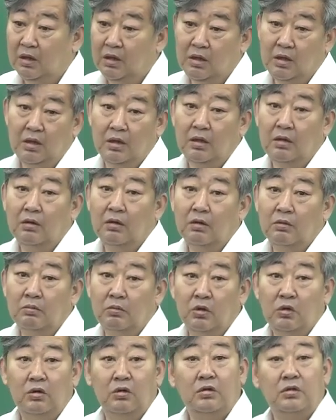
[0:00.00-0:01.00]
이,
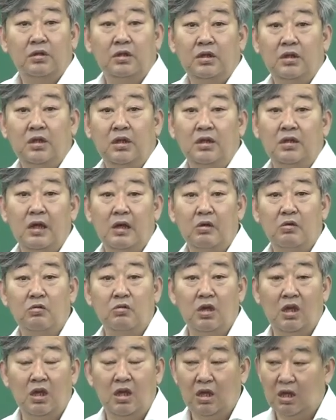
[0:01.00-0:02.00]
뭐, 이
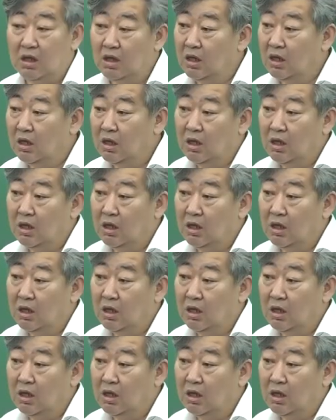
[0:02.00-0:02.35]
내용이